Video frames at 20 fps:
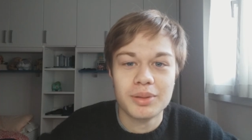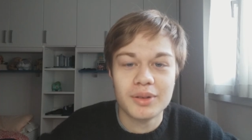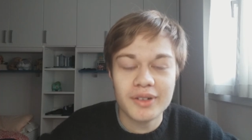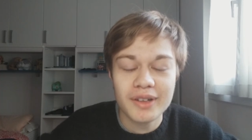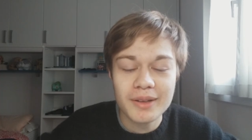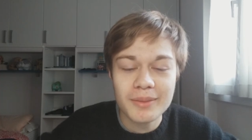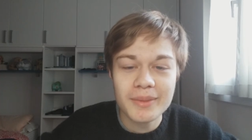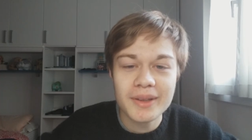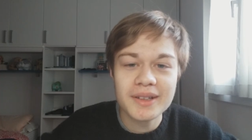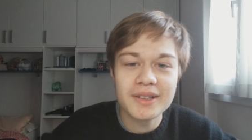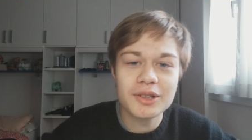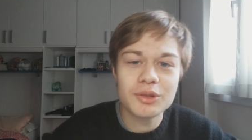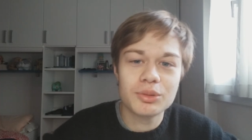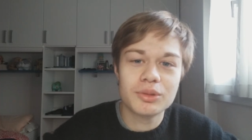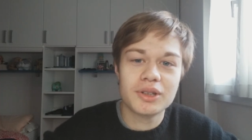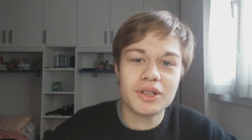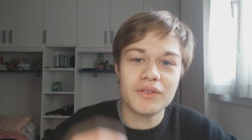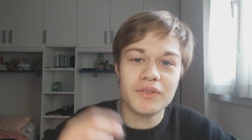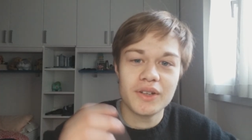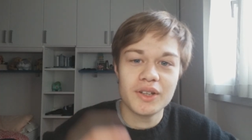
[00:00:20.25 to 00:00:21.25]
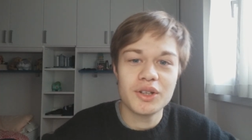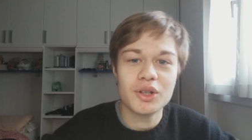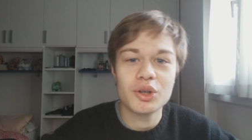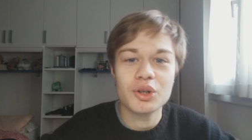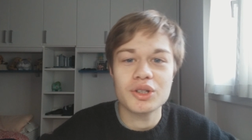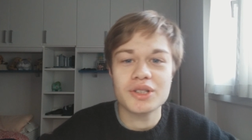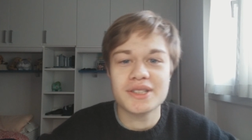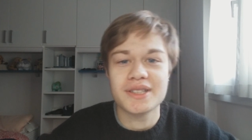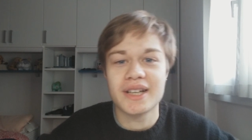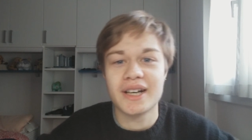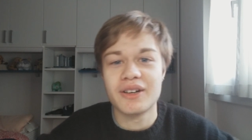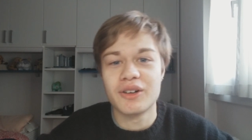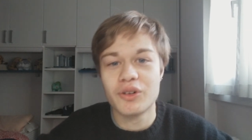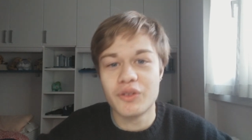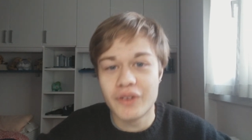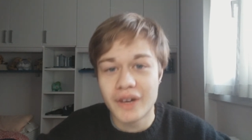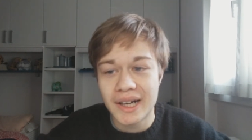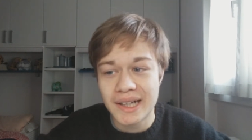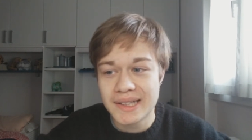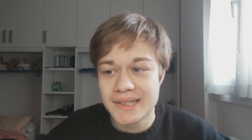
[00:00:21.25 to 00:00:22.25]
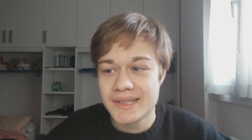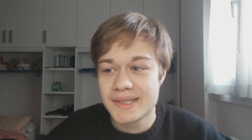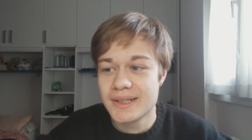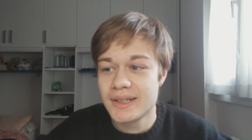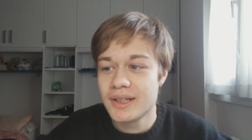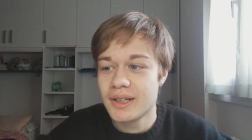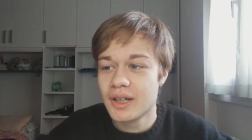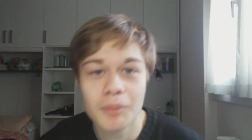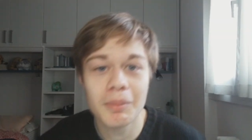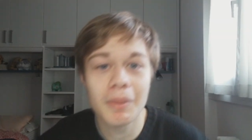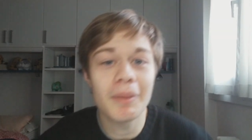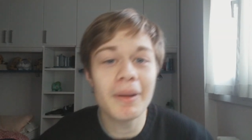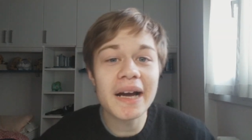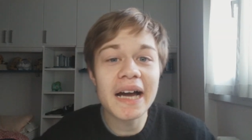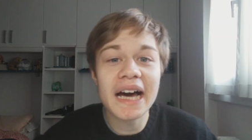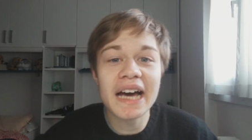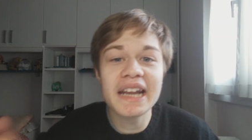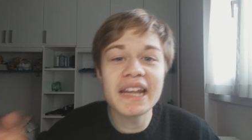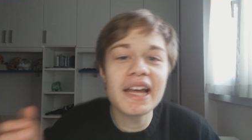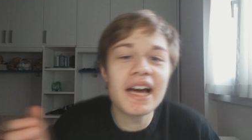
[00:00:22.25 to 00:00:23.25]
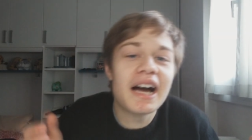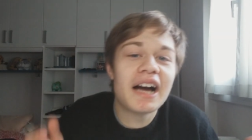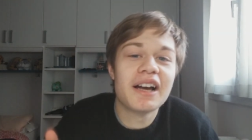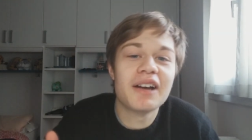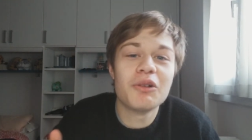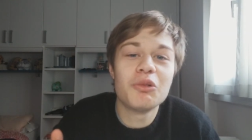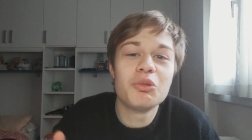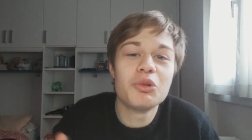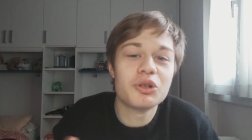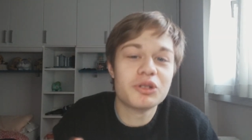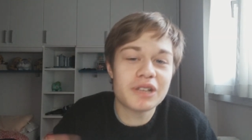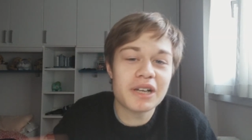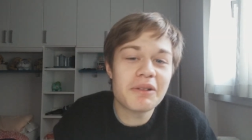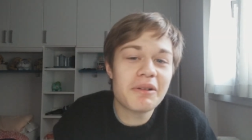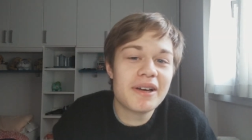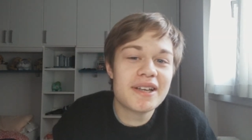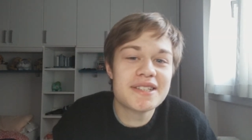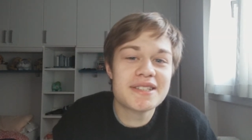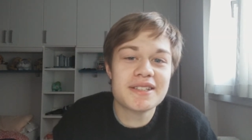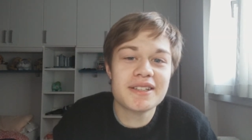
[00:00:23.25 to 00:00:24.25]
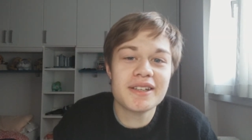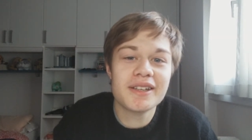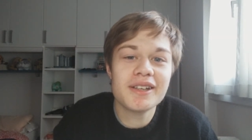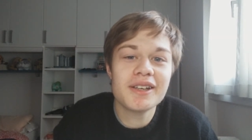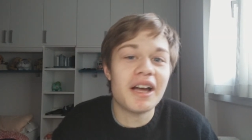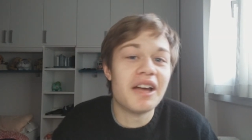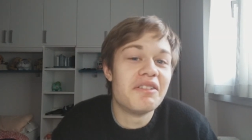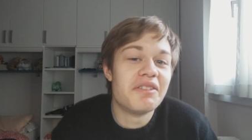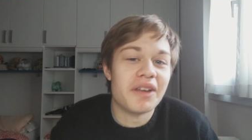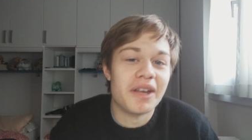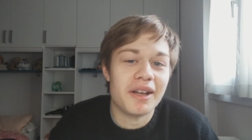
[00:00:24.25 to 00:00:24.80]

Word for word: Probabilmente tutti i video saranno falsi, ma magari uno tra questi è